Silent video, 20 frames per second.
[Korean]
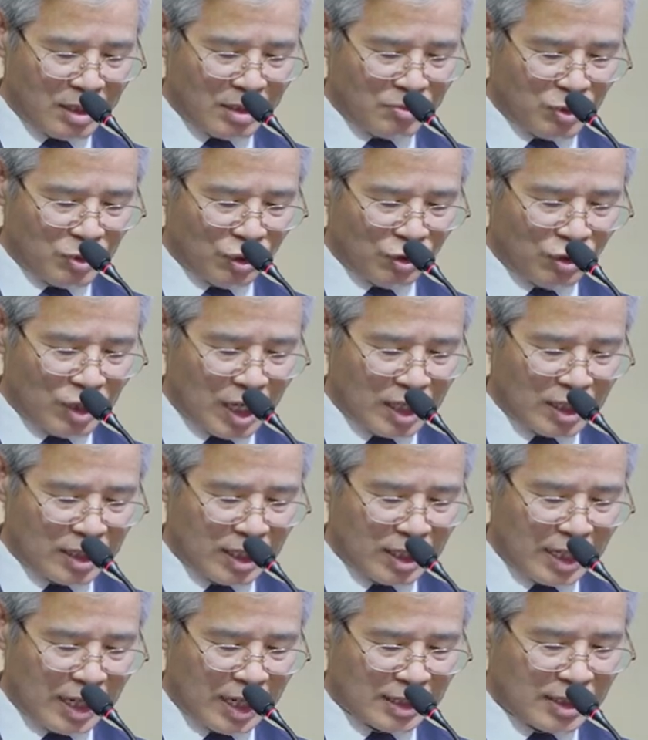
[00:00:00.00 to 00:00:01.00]

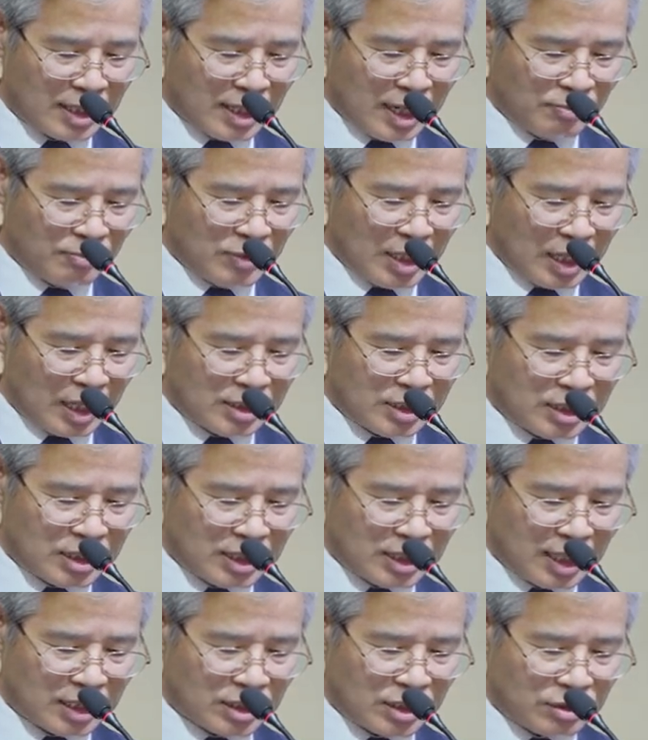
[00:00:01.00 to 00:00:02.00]
표현하기에 가장 합당한
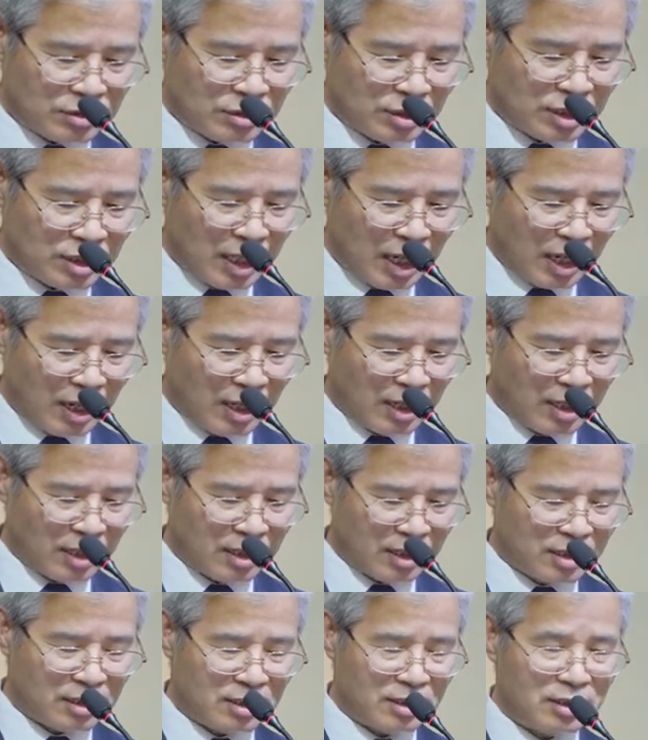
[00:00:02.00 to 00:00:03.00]
시각 질서이다.
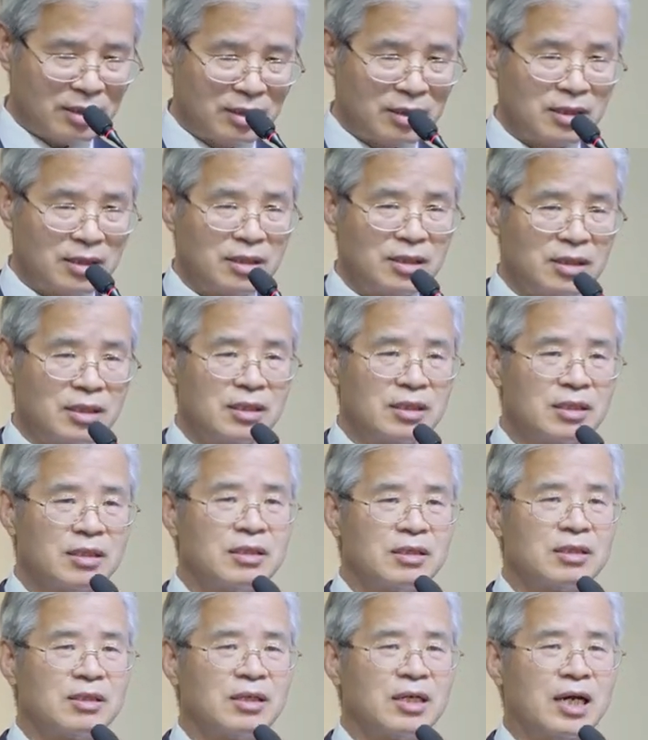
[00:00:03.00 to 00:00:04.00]

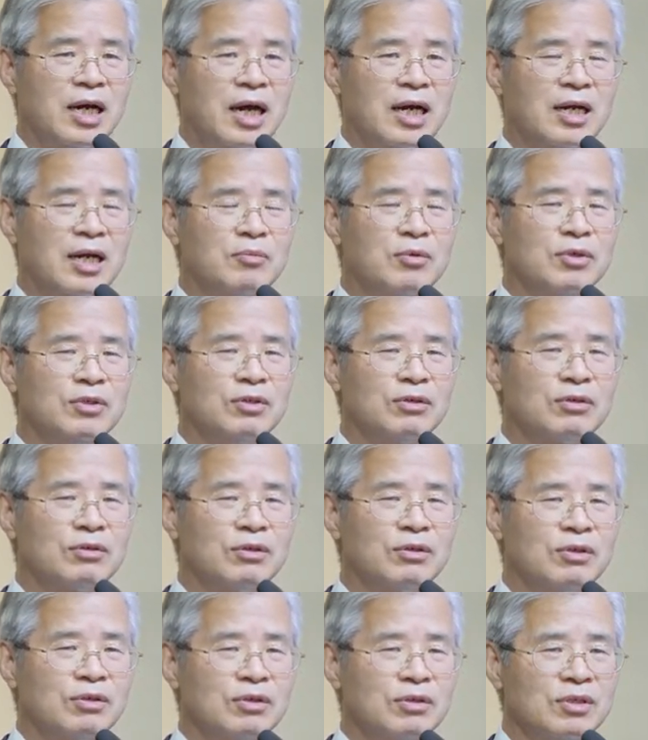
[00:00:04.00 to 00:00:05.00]

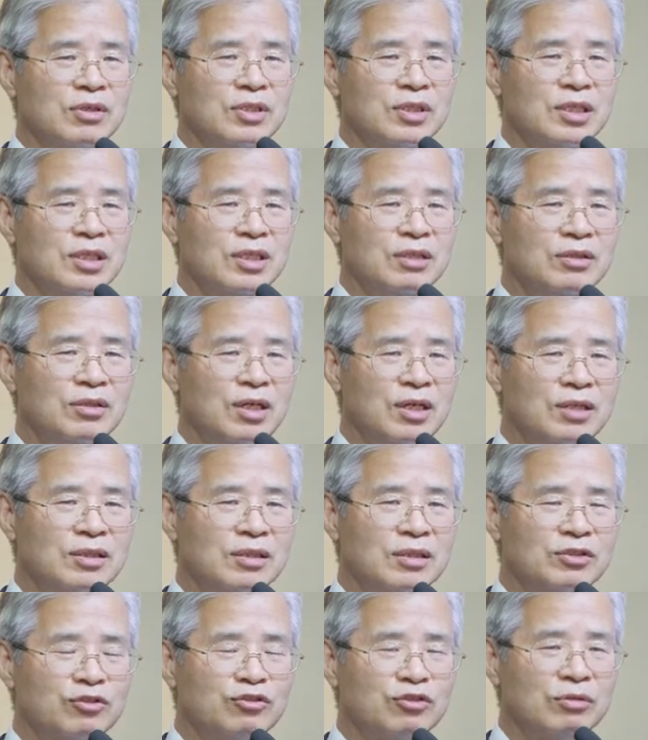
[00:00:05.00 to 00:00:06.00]
알아보려고
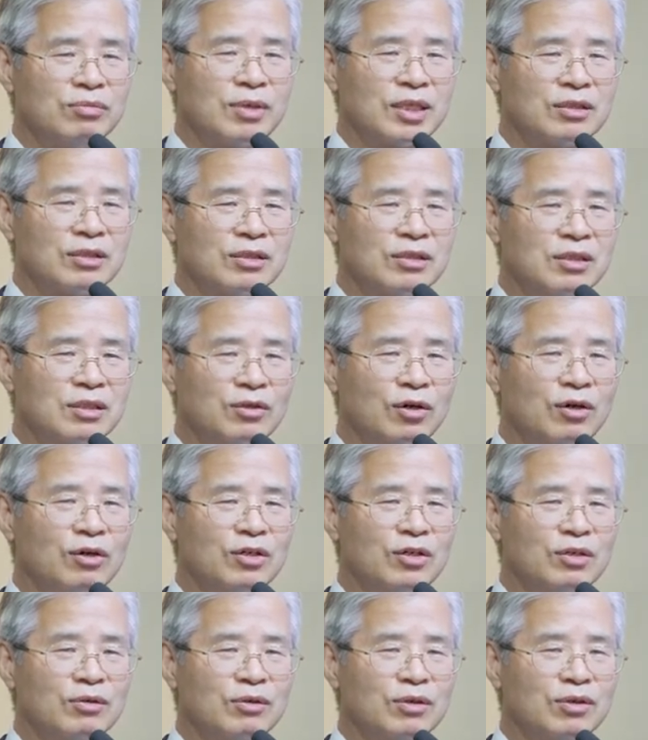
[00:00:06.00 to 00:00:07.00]
인터넷을 뒤져봤더니 더
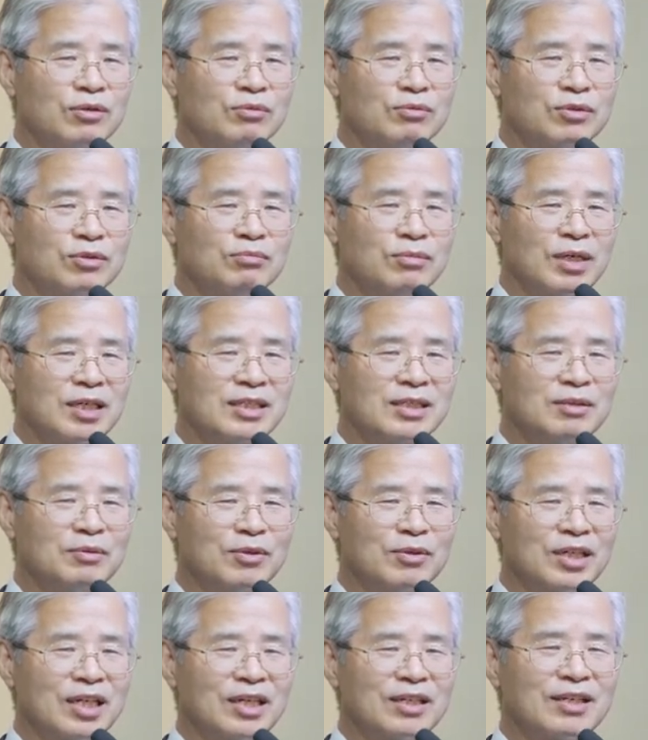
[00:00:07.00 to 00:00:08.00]
어려워요. 무슨 말인지
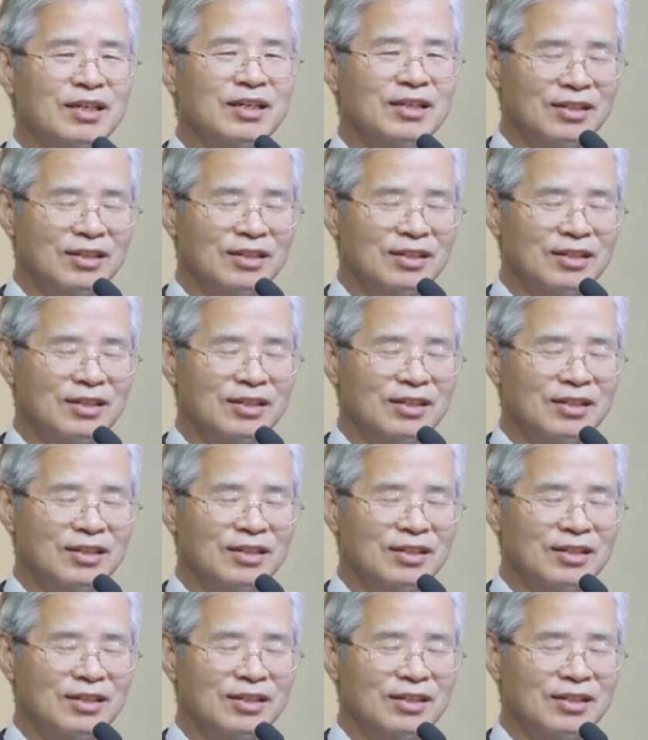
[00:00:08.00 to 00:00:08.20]
모르겠어요.